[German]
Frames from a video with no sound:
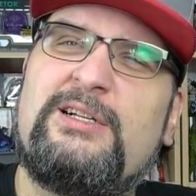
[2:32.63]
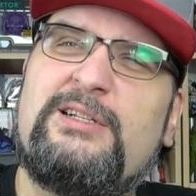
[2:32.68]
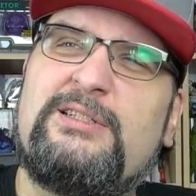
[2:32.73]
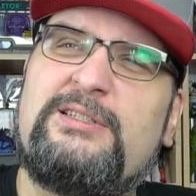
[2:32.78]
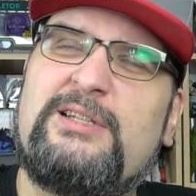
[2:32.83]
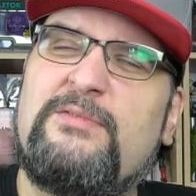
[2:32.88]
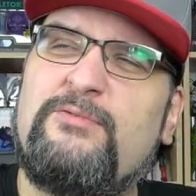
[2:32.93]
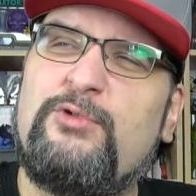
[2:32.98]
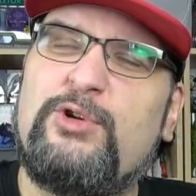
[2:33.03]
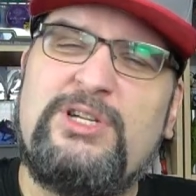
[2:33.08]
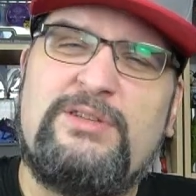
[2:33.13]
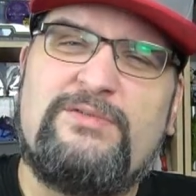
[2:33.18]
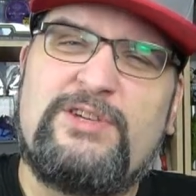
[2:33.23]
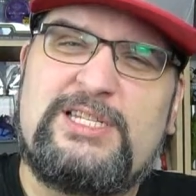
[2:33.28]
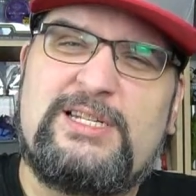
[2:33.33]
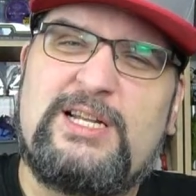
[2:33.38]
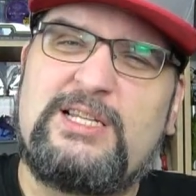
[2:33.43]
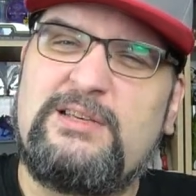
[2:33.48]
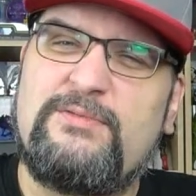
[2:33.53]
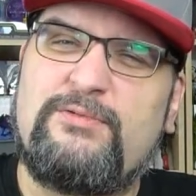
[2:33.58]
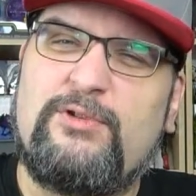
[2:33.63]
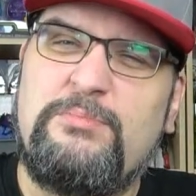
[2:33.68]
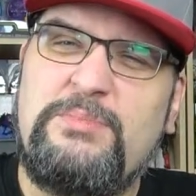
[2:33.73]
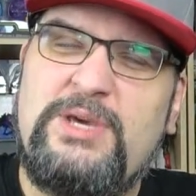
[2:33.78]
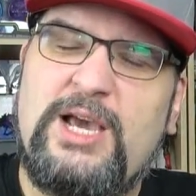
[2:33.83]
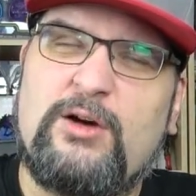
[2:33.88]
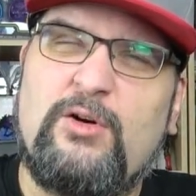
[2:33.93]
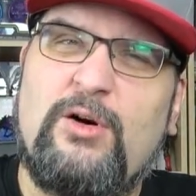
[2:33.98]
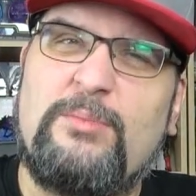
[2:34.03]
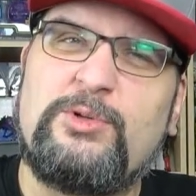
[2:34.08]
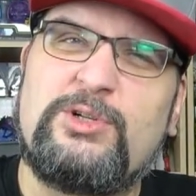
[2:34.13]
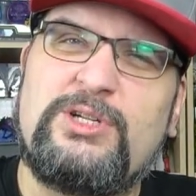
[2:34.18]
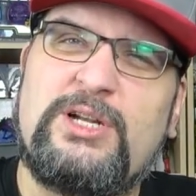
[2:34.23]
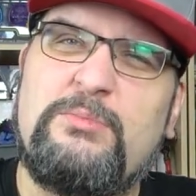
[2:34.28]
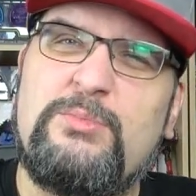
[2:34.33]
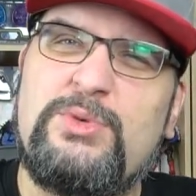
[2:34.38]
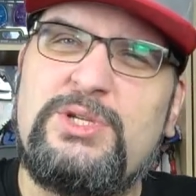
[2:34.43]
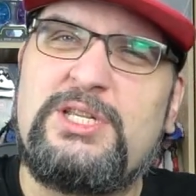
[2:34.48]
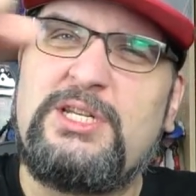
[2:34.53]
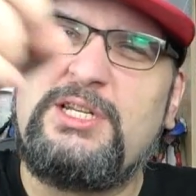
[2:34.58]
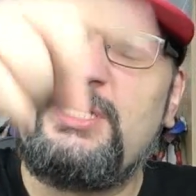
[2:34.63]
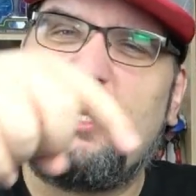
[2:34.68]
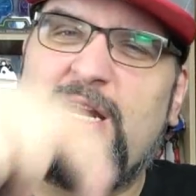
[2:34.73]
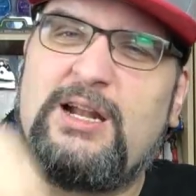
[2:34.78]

äh, dann würden die wissen, dass ihr von mir kommt und dann müsstet ihr